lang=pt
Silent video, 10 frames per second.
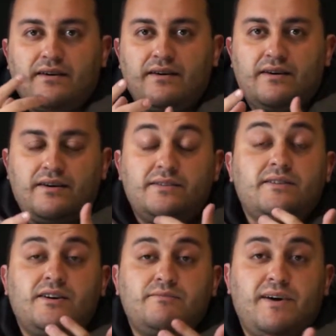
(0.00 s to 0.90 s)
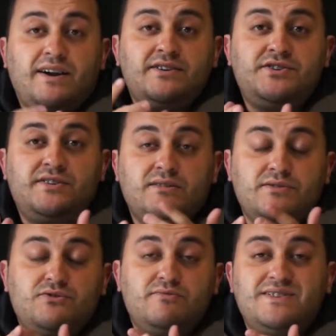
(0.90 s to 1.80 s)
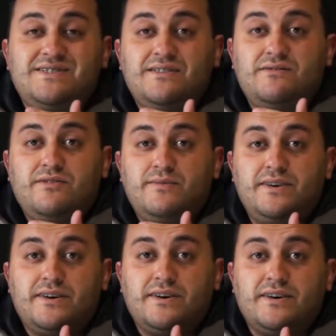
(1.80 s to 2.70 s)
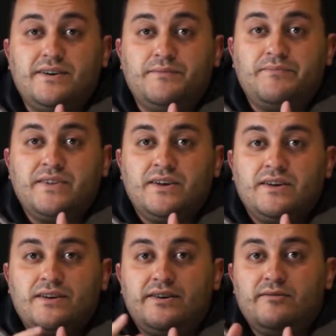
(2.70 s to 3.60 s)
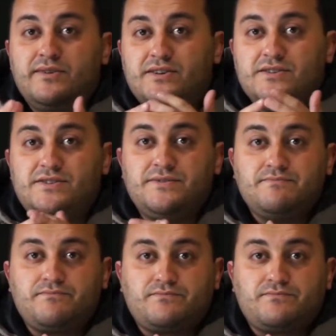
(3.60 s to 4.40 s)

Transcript: As, as marcas de câmeras começaram a fabricar câmeras